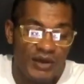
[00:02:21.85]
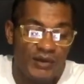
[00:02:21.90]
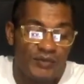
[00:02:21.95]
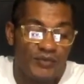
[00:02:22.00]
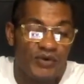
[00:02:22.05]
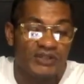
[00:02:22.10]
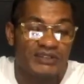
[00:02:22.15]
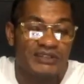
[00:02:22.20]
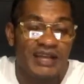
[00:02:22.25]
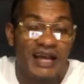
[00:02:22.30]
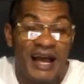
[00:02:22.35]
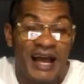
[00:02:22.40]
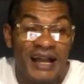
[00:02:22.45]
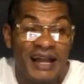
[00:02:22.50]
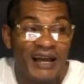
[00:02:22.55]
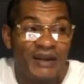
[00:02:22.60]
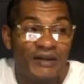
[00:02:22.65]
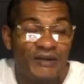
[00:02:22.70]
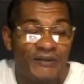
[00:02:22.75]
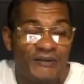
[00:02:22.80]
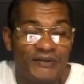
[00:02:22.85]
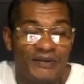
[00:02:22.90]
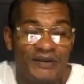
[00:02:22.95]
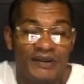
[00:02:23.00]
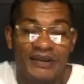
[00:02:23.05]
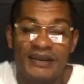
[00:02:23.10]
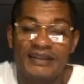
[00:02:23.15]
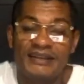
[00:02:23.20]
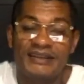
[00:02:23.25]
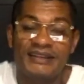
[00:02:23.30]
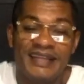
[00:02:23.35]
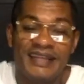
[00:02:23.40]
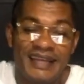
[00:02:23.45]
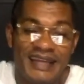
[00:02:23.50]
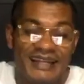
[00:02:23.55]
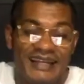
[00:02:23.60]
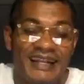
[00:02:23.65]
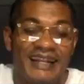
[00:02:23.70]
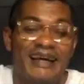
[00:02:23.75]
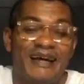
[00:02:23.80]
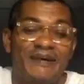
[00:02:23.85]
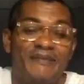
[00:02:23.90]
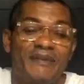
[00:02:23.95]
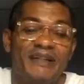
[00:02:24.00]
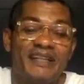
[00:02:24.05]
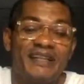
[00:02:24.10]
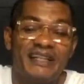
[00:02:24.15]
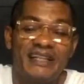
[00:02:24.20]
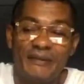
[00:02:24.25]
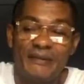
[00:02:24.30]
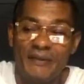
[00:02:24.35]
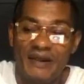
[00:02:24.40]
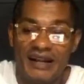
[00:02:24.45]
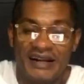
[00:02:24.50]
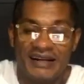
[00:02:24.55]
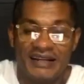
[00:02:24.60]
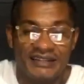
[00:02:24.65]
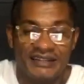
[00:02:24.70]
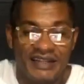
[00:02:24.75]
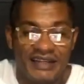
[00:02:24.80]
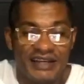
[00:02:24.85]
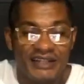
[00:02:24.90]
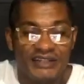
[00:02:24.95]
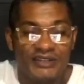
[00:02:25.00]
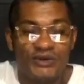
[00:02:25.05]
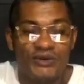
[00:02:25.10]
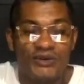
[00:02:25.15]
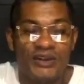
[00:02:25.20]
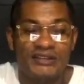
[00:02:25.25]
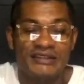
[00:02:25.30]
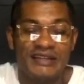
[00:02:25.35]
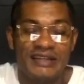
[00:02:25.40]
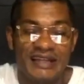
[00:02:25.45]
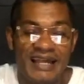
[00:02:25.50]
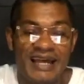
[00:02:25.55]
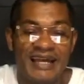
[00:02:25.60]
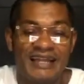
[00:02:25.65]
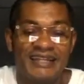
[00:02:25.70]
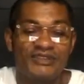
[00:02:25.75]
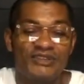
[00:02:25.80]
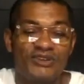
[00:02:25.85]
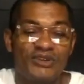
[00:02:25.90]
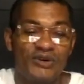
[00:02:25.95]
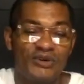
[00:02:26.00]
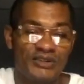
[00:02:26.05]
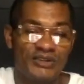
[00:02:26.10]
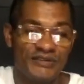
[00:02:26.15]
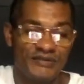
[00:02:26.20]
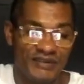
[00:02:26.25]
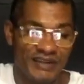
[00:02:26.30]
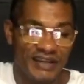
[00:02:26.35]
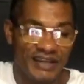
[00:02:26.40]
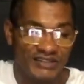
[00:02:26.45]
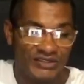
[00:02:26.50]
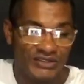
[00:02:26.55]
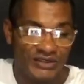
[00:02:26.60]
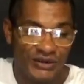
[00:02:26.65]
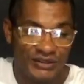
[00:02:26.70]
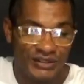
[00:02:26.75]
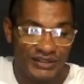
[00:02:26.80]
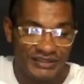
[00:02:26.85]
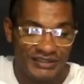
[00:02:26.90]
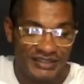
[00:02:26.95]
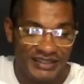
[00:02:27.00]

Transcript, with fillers: pues hágalo denle a la campanita para que le lleguen todas las notificaciones